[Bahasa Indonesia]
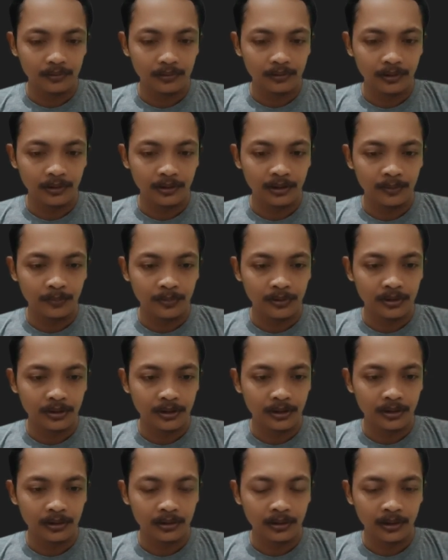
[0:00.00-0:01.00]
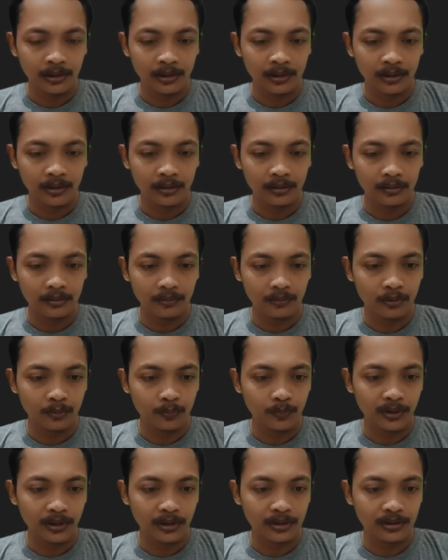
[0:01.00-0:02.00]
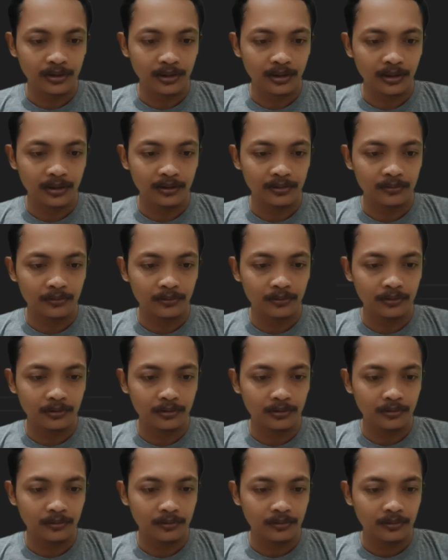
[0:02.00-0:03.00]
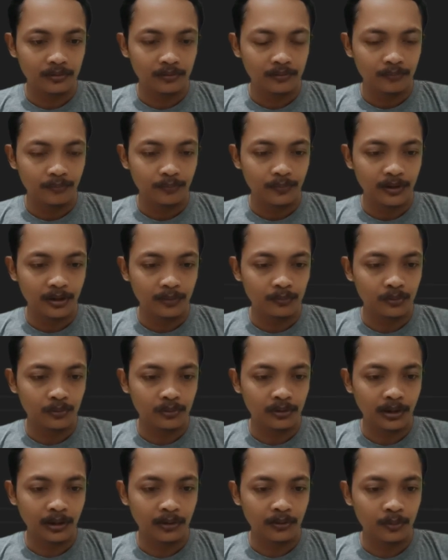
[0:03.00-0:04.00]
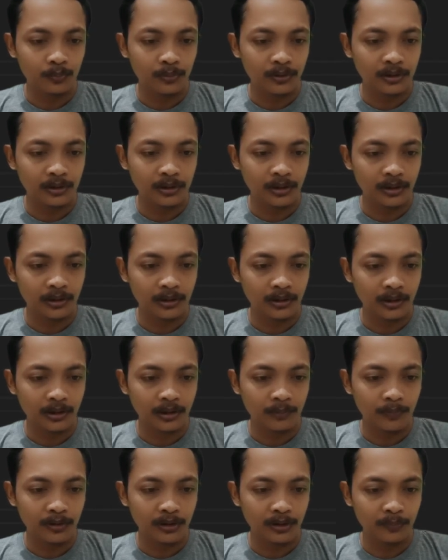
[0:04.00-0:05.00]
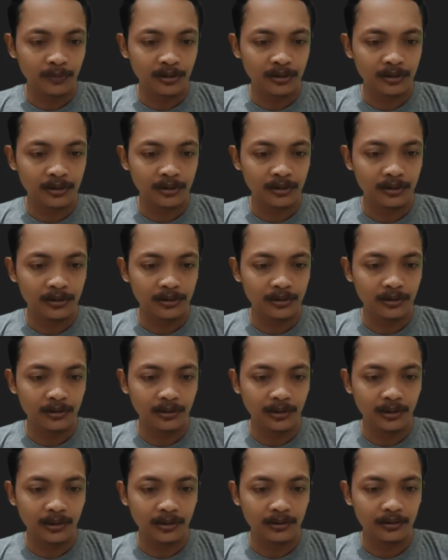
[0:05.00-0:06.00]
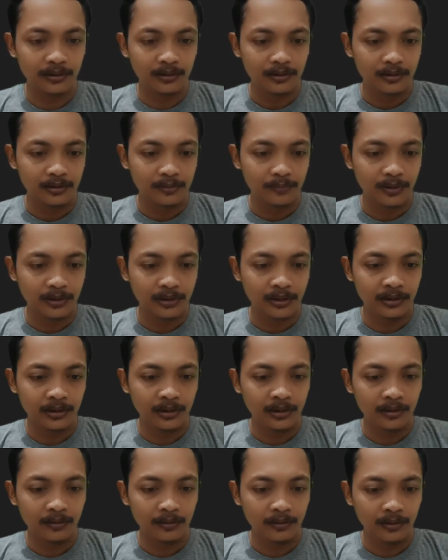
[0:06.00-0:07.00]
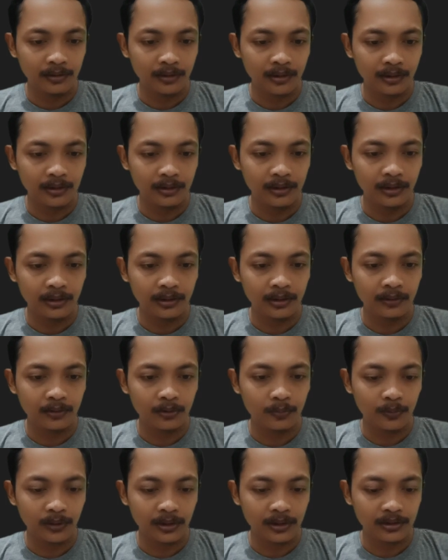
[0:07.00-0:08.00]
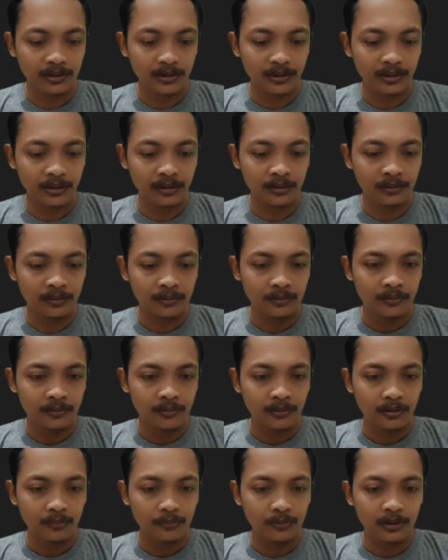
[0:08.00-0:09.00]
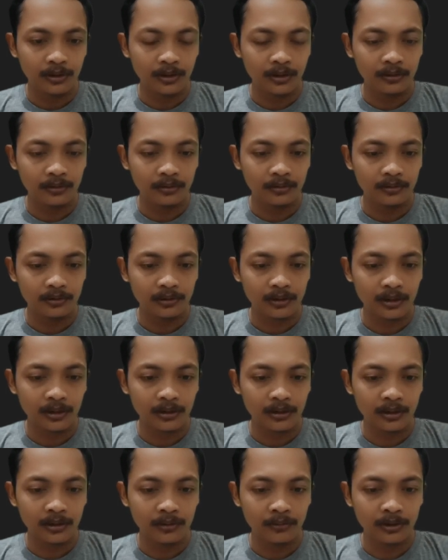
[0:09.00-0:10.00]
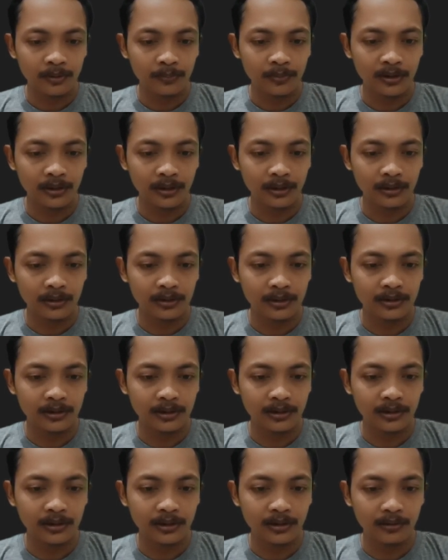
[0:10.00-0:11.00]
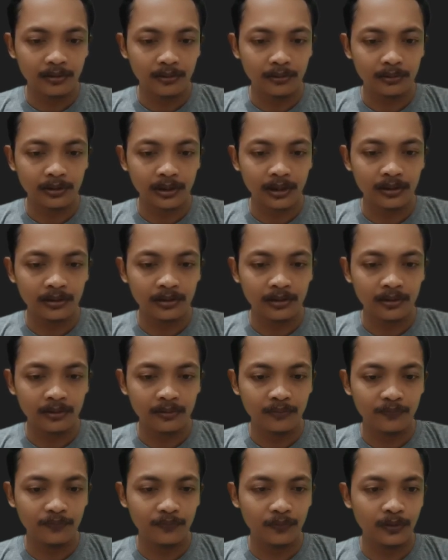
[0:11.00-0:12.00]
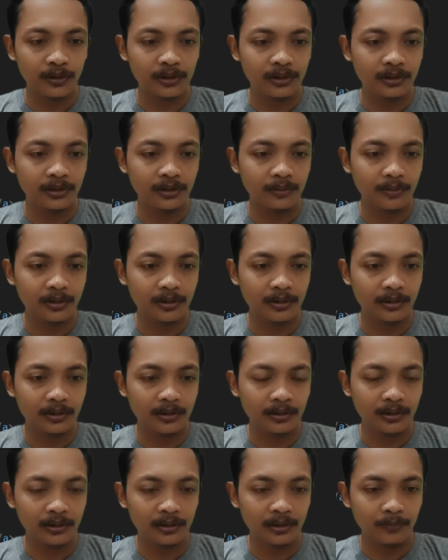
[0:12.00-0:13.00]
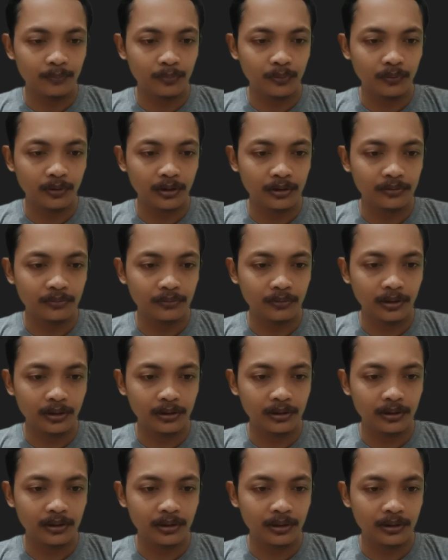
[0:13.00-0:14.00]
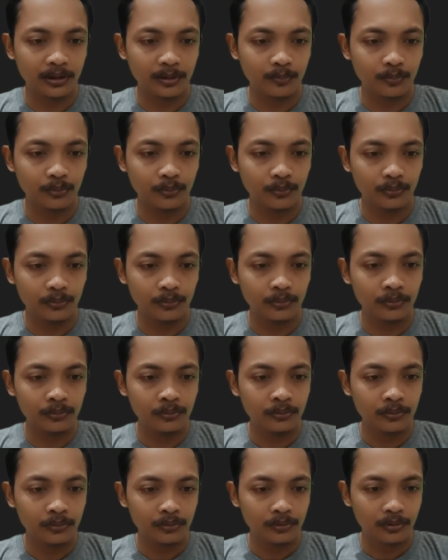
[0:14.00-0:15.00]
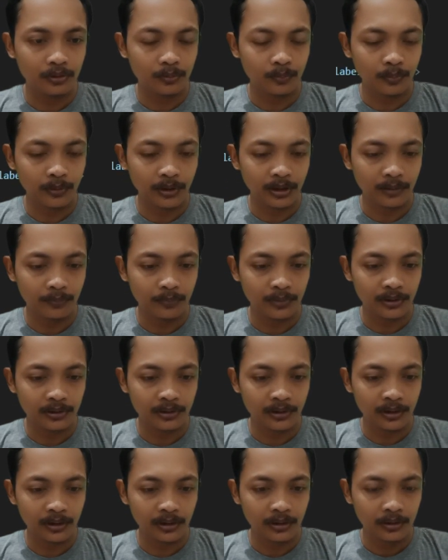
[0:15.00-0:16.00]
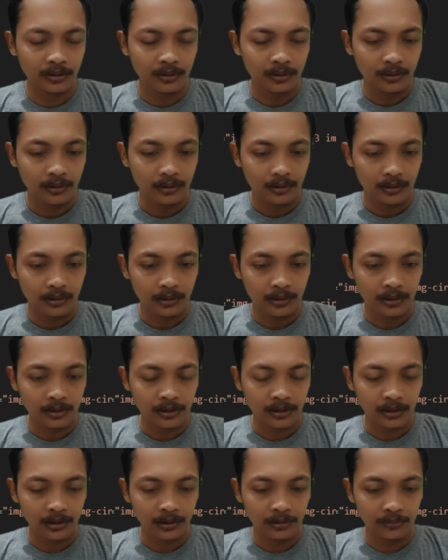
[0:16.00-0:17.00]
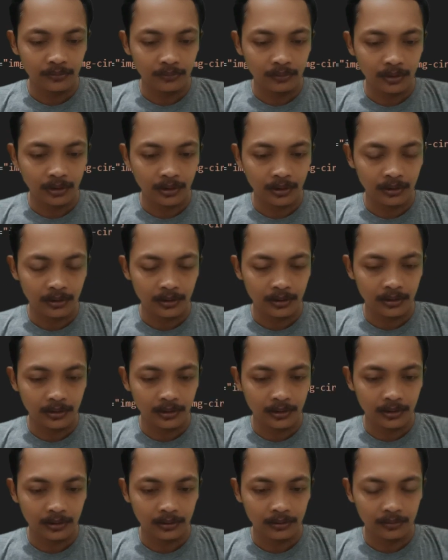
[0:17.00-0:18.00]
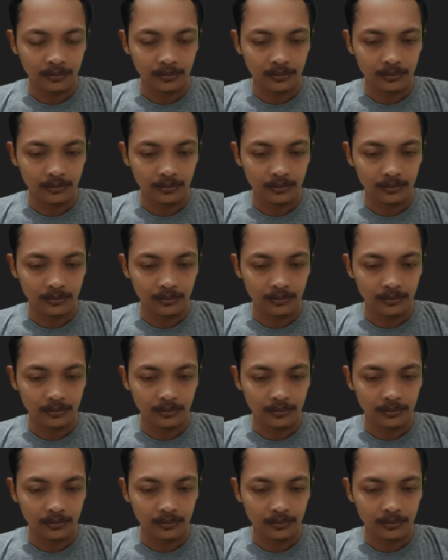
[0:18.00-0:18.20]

ini bisa kita copy aja langsung biar mudah ngopinya kita minimize saja di sini nah seperti ini nah ini kita copy aja kemudian cara naruhnya berarti ada di sini ya container fluid ini berarti nanti kita buka juga di data php nya kita cari juga tadi yang